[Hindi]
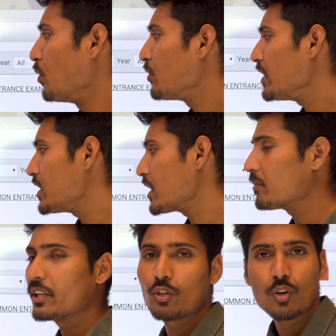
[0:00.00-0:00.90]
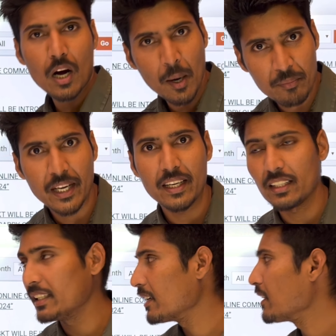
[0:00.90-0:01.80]
उन्नीस जनवरी को अपडेट
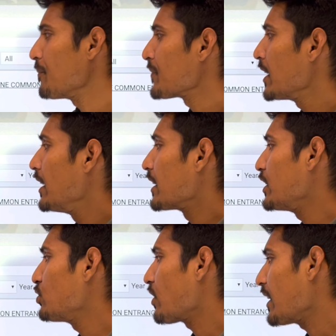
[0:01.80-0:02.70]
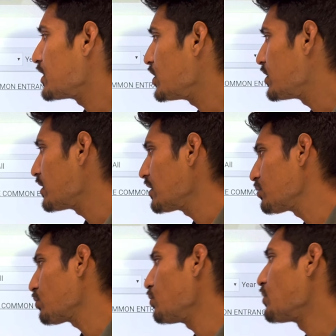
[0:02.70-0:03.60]
दिया था कि जो रजिस्ट्रेशन
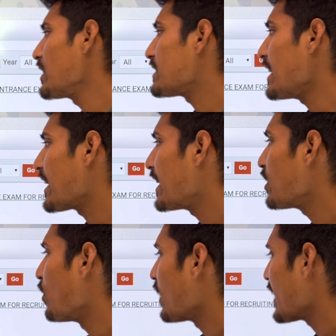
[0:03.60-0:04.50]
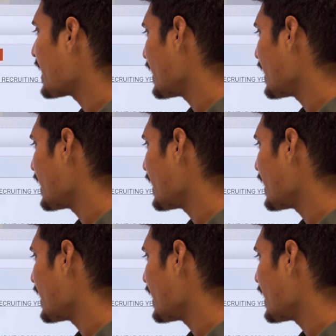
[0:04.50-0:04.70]
शुरू होंगे सेकेंड ऑनलाइन